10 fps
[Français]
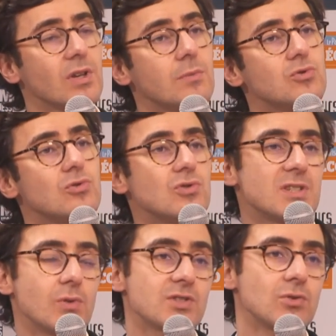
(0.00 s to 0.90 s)
comme dans une
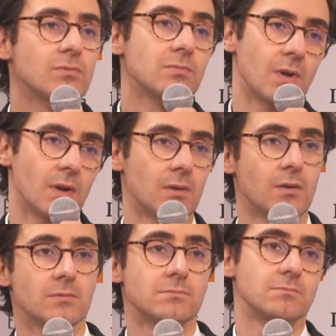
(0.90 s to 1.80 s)
situation
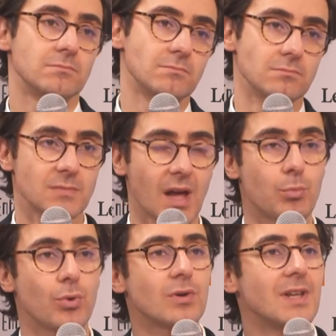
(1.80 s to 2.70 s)
un
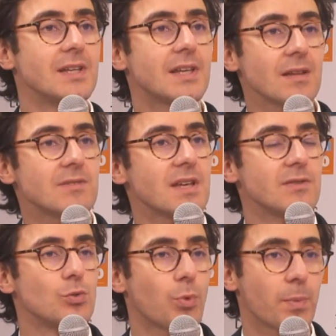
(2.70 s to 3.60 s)
peu délicate
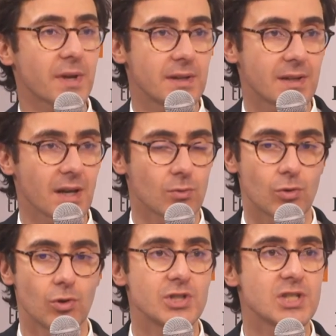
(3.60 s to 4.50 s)
vis-à-vis du propriétaire. Donc
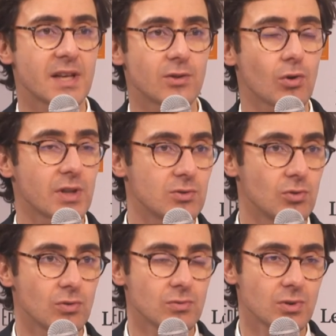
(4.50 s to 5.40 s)
le législateur en a tenu
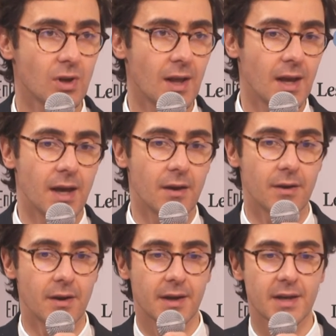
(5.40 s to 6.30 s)
compte.
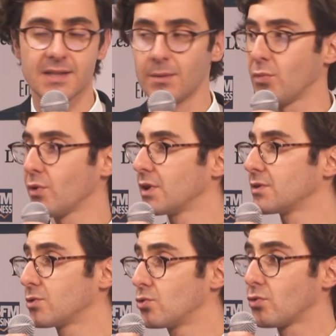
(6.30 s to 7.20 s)
Euh, récemment, il en
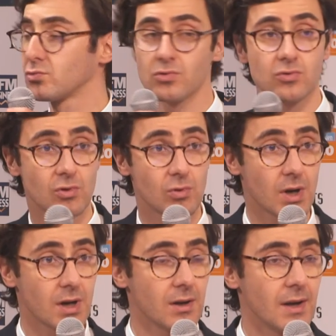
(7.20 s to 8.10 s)
a tenu compte dans une
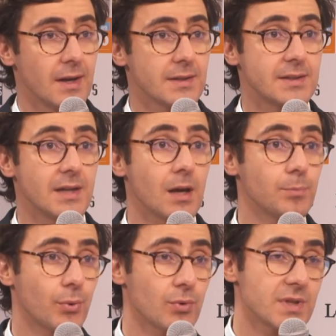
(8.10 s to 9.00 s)
loi qui
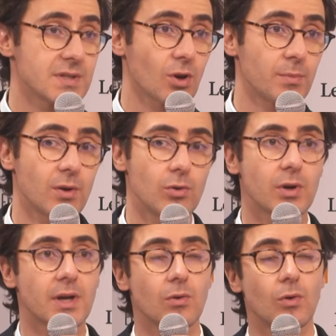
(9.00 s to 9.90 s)
impose désormais aux,
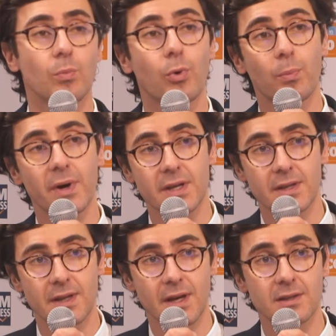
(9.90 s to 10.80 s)
propriétaire
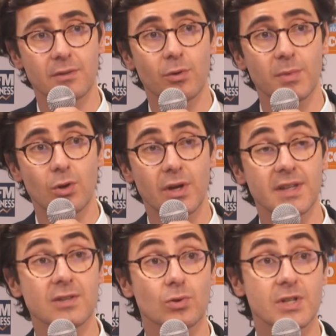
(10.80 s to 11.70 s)
propriétaires d'informer le
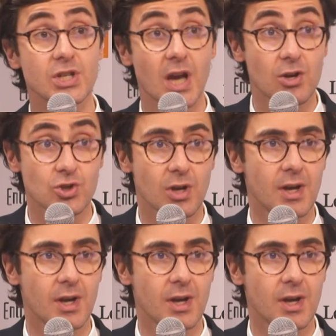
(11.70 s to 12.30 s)
locataire sur les charges